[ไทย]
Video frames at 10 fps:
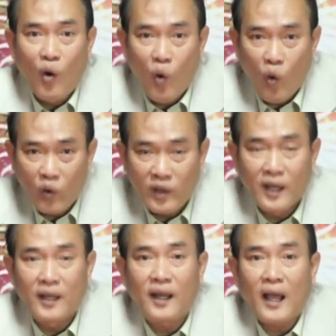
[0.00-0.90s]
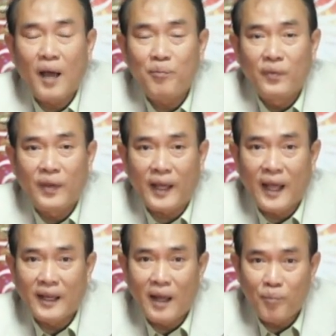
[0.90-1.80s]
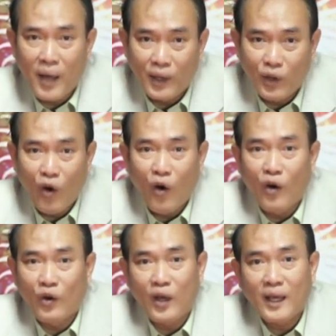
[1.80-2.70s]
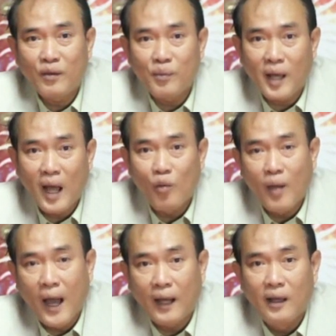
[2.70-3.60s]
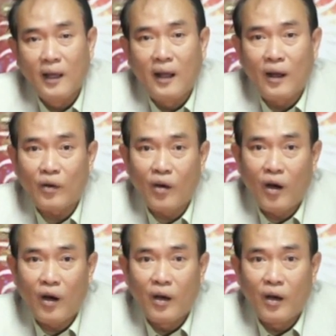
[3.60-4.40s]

โอนเงินนะครับในการทำแผ่นทอง 199 บาท แล้วก็